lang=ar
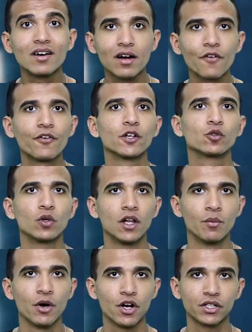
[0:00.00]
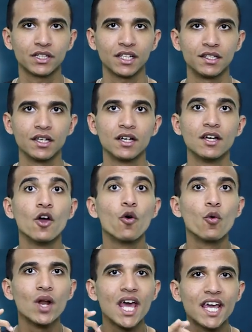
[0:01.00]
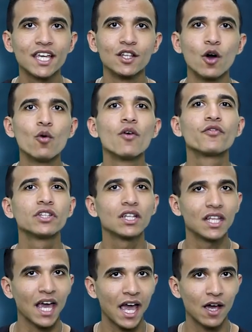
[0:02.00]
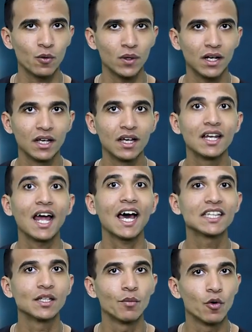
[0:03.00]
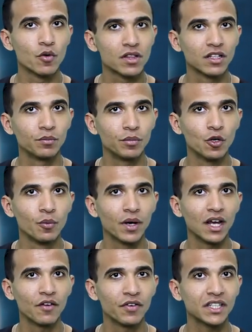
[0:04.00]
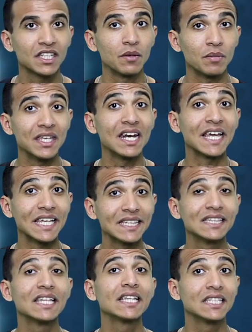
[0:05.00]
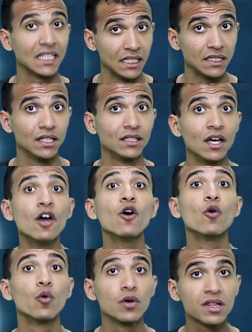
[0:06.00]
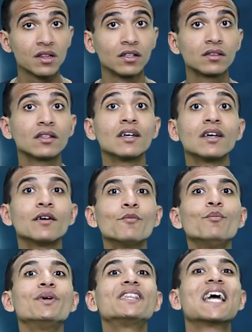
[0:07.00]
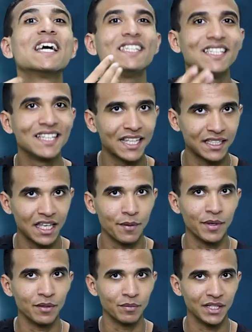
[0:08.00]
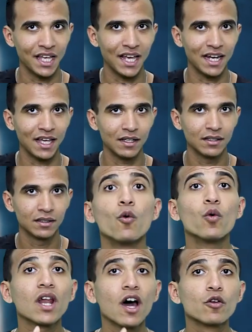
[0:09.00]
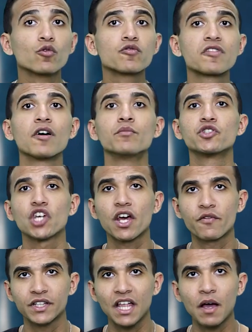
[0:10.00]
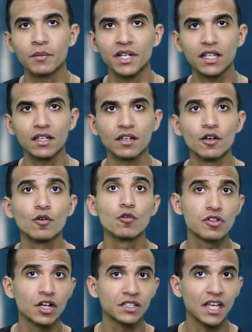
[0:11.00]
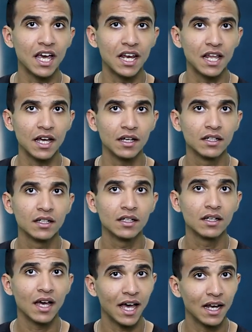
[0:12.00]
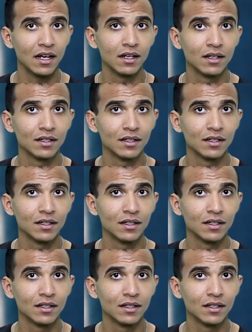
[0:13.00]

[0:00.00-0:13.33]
رفضوه للمره التانيه ولكن هو فضل يحاول لحد ما وصلت بيهم خلافات كبيره جدا جدا ووصلت بتهديدات كمان من اهلها والعروسه مش عارفه تعمل ايه قصاد اهلها هل